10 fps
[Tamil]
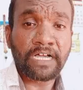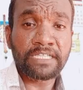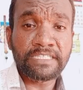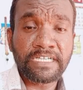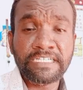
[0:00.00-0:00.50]

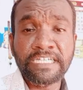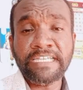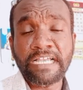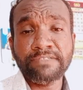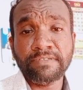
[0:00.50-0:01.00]
அந்த
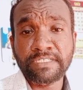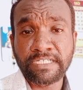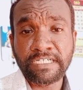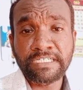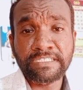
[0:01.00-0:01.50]
டீட்டெயில்ஸ்
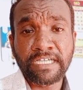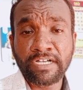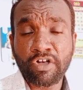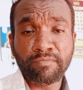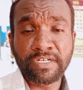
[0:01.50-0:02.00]
வந்துட்டு இந்த
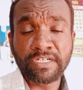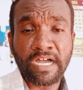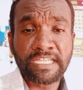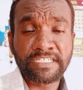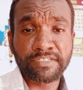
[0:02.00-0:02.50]
கவர்மெண்ட்
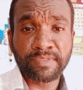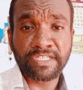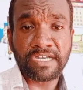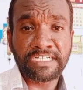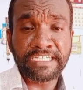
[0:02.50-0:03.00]
காலேஜஸ்
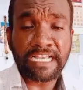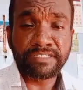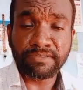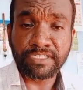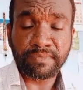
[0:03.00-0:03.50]
பற்றியான
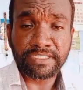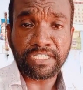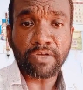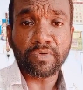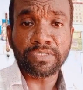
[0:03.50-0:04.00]
டீட்டெயில்ஸ் வந்துட்டு
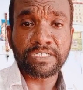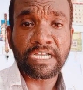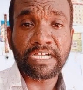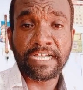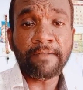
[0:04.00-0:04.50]
பார்த்திங்கன்னா
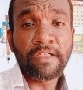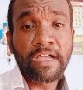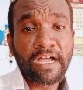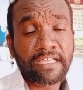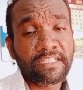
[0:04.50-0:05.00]
கொடுத்துருக்காங்க
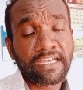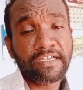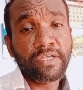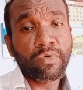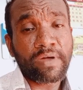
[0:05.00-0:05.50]
அதில்
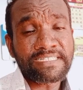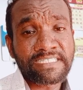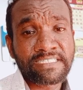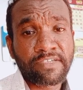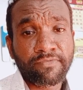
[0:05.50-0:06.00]
ஒன்
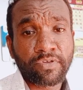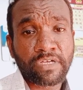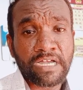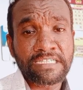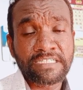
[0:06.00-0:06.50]
சிக்ஸ்டி ஃபோர்
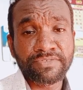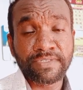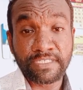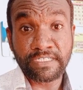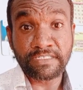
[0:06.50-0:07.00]
காலேஜஸ்
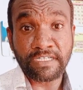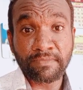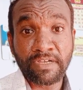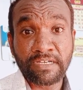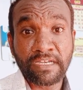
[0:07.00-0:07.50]
வந்துட்டு
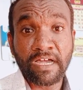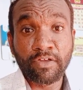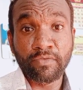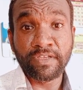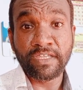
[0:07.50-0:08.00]
தமிழ்நாட்டில்
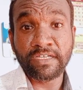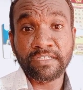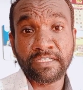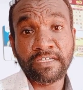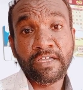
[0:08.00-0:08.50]
ஆல் ஓவர்
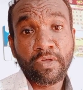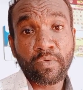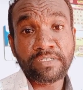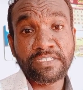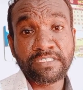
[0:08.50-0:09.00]
இருக்குது
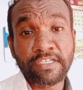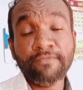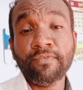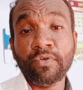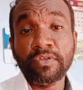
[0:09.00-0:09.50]
ஒன் சிக்ஸ்டி
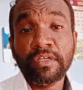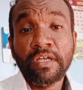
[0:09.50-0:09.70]
ஃபோர்